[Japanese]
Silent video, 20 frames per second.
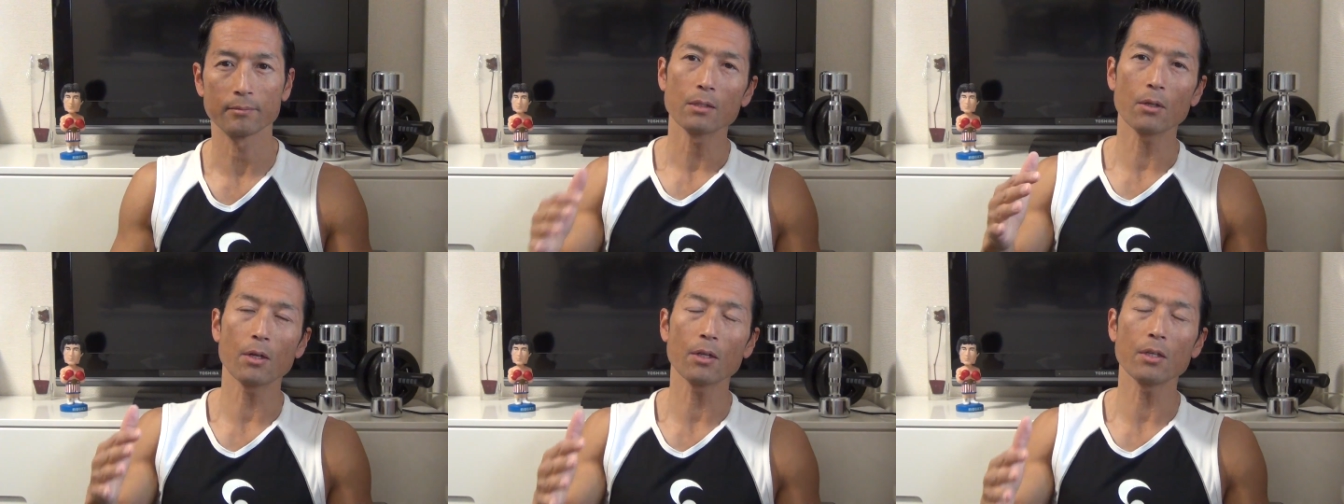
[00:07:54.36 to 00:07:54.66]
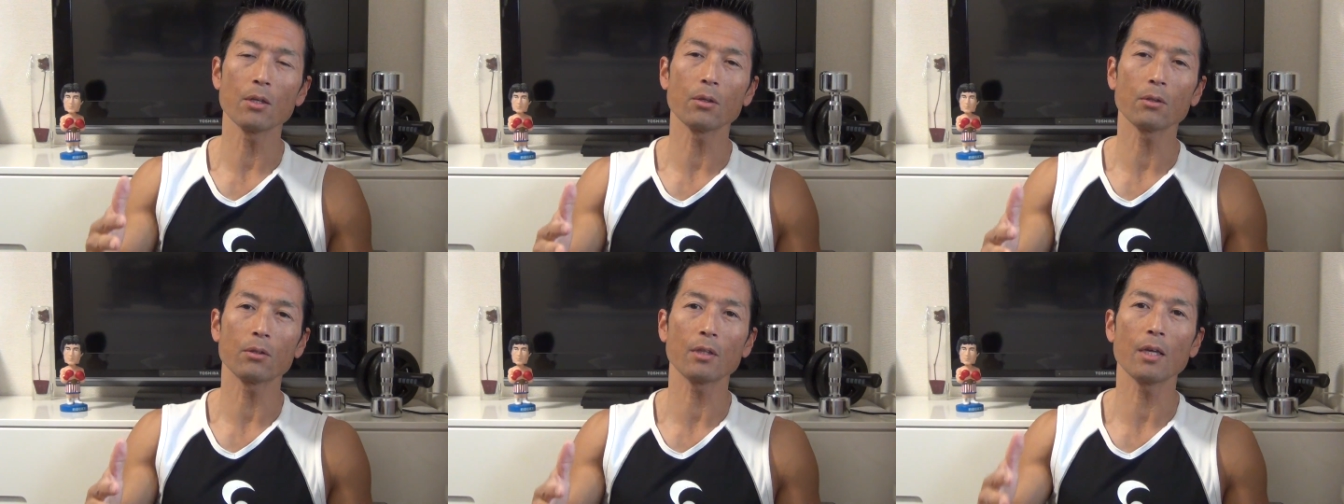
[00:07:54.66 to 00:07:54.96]
そ
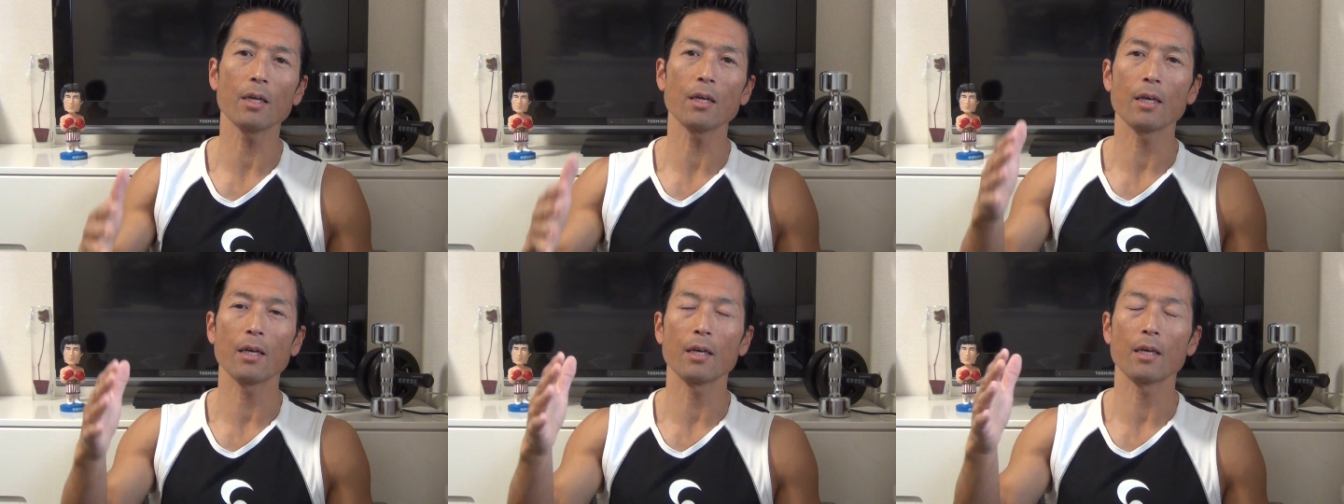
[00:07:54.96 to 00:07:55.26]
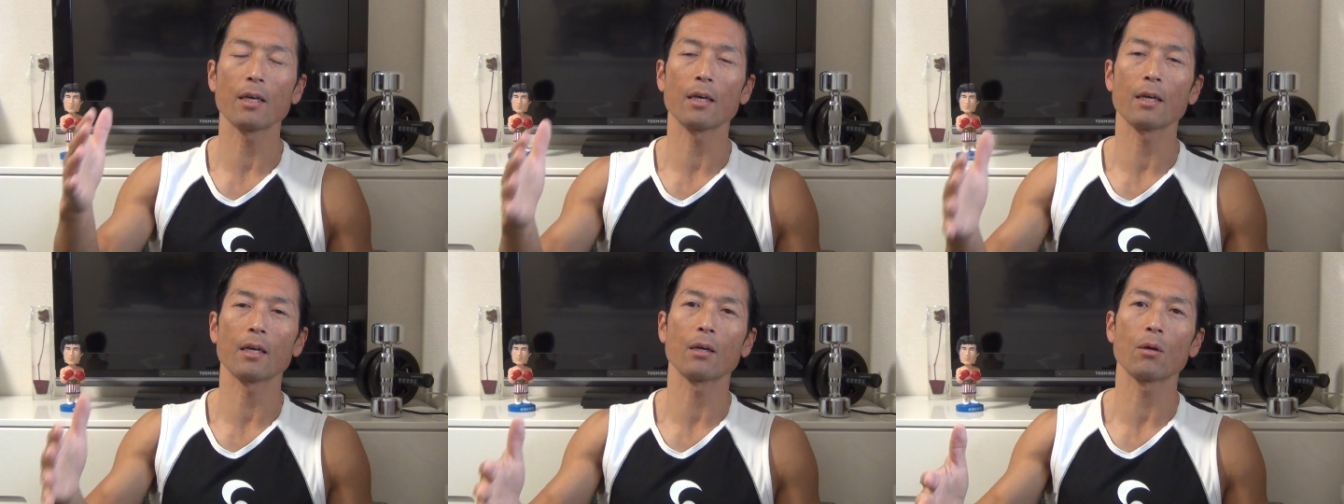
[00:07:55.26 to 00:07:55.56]
れによって、
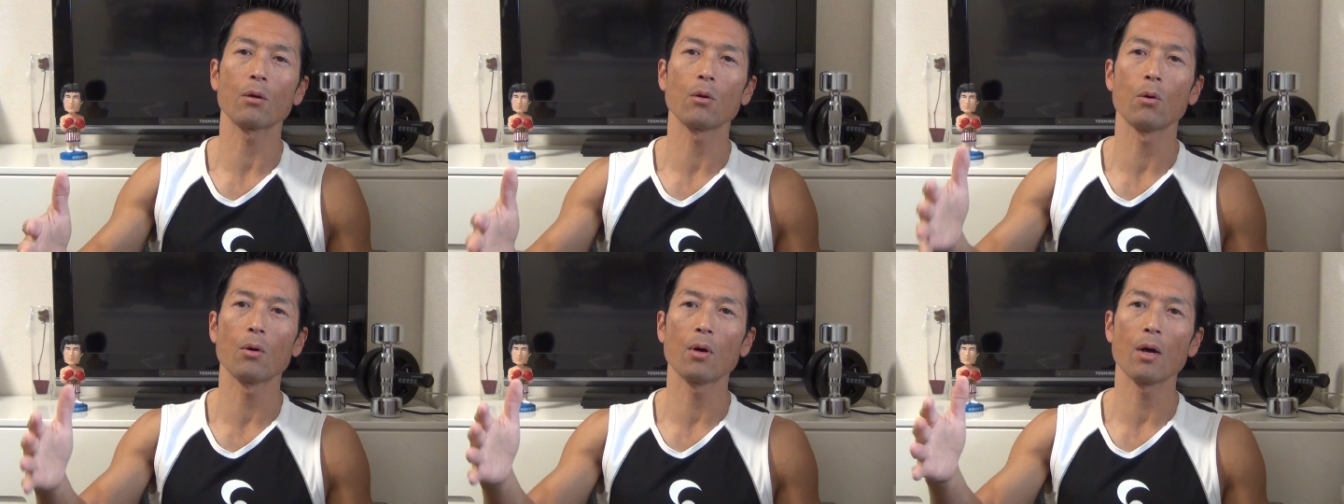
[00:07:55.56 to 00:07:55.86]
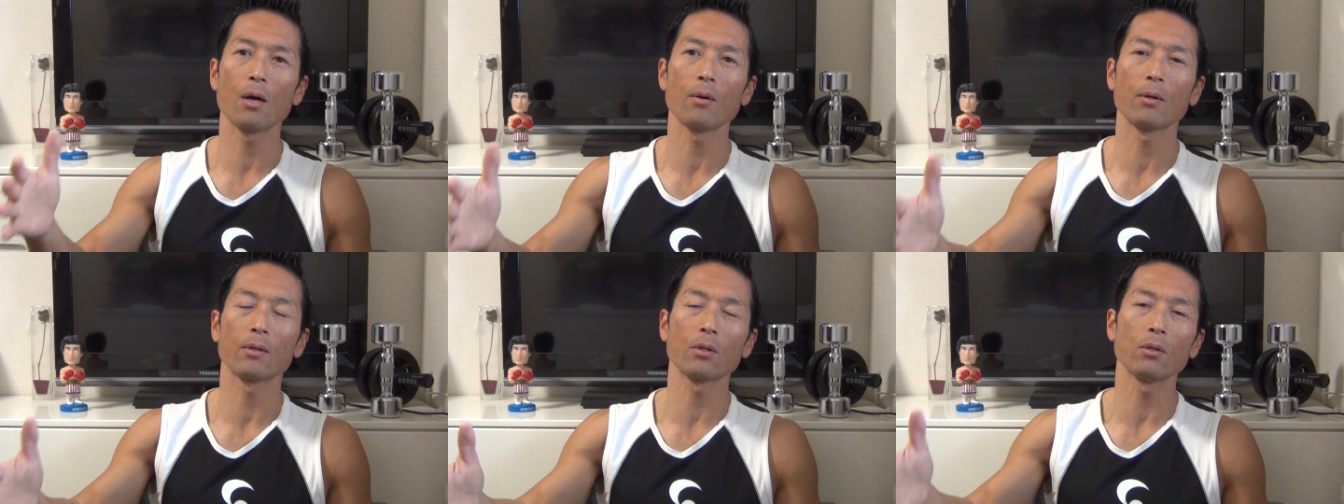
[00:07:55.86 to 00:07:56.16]
えー、後
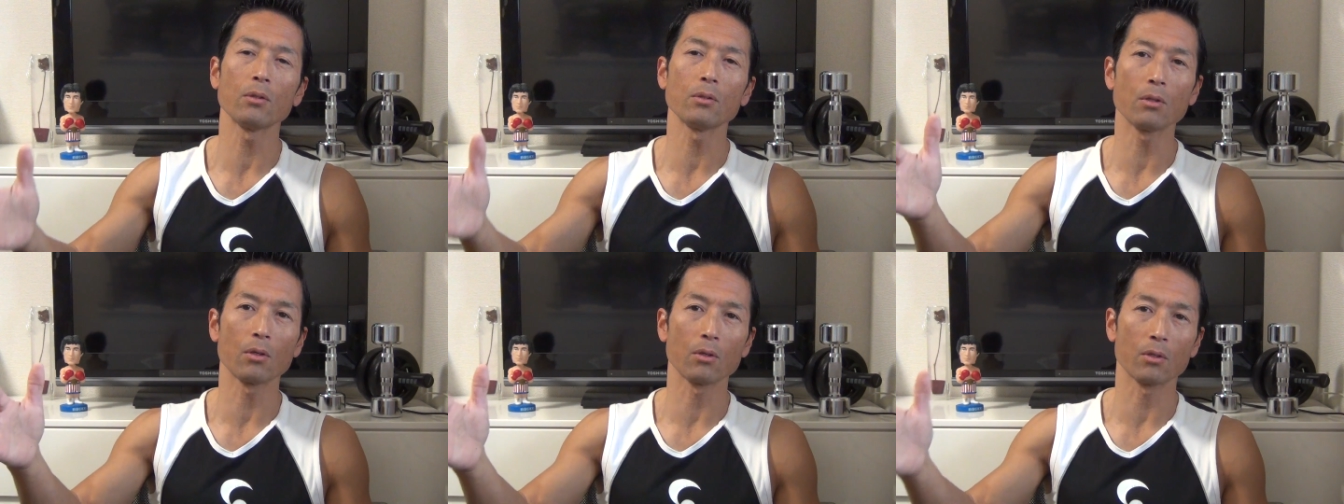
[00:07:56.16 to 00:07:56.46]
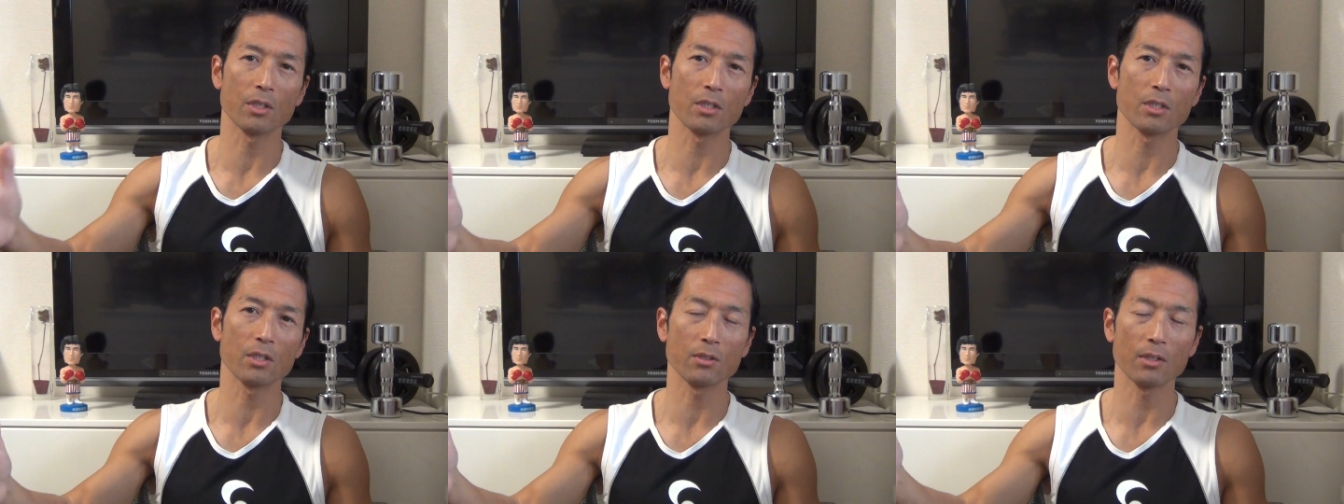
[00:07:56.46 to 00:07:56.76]
半はどんど
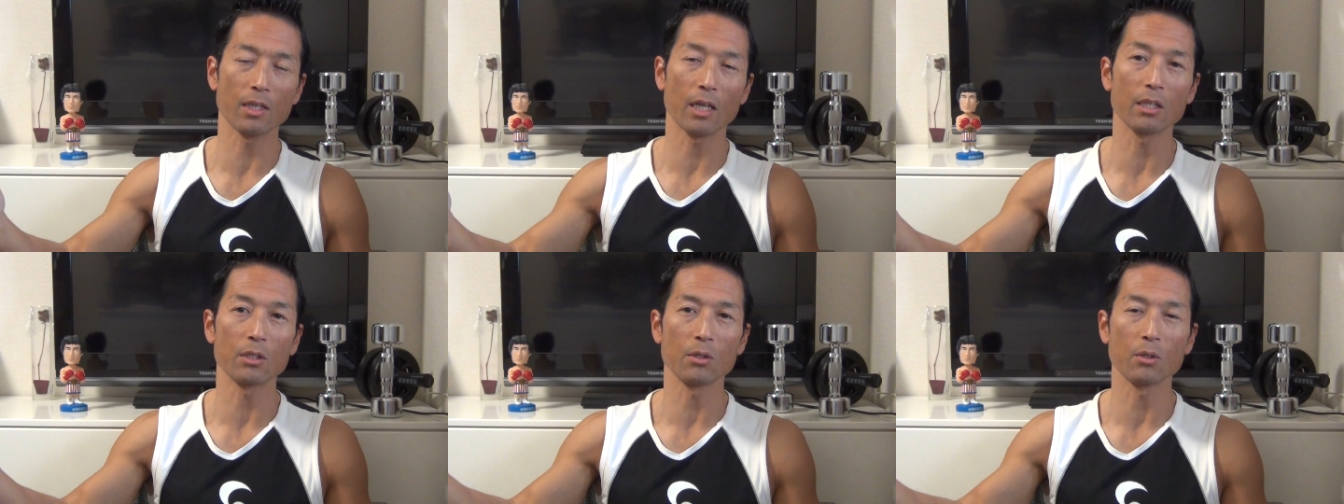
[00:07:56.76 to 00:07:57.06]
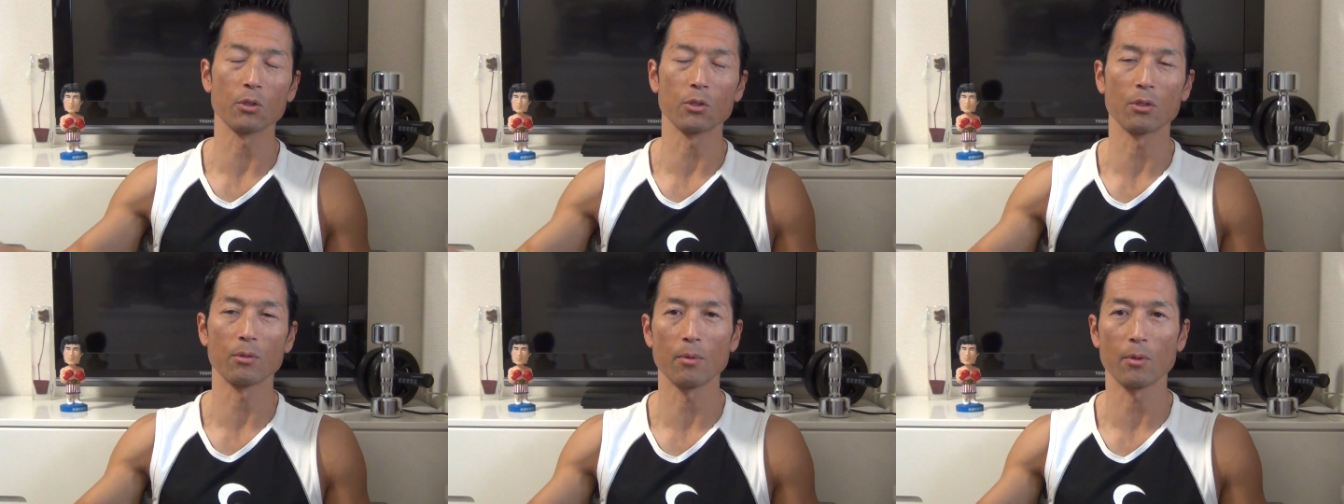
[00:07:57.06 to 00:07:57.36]
んきつくなって
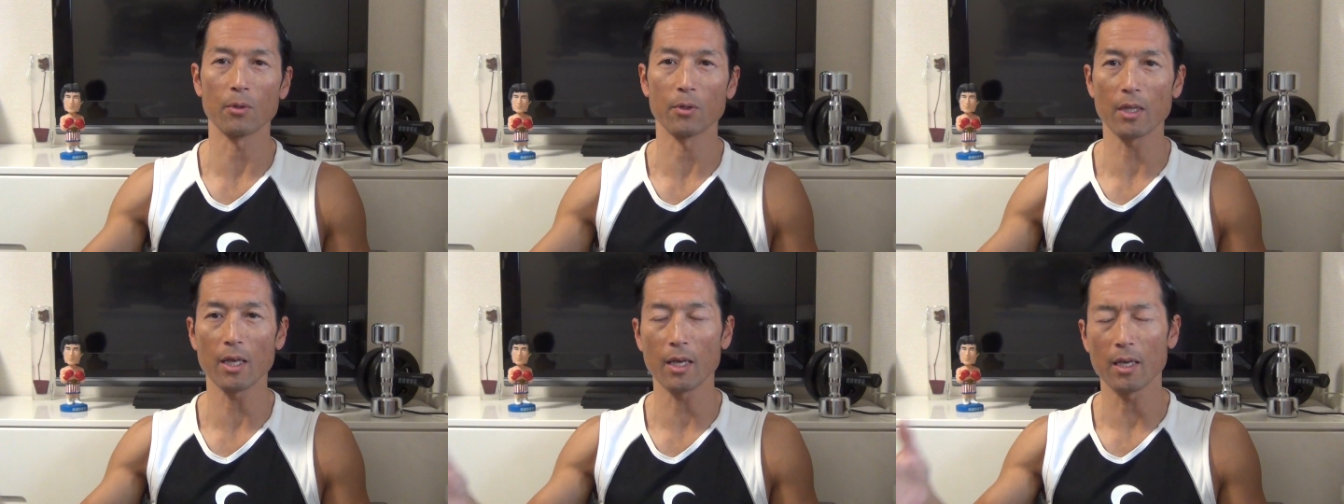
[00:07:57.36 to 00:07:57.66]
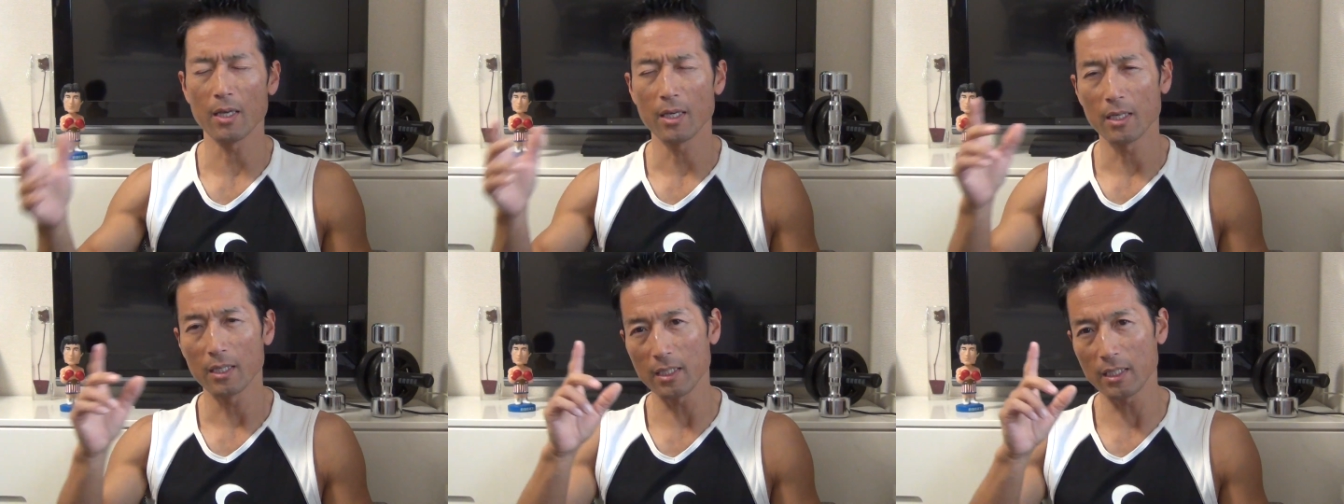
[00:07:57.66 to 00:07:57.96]
くると思うので、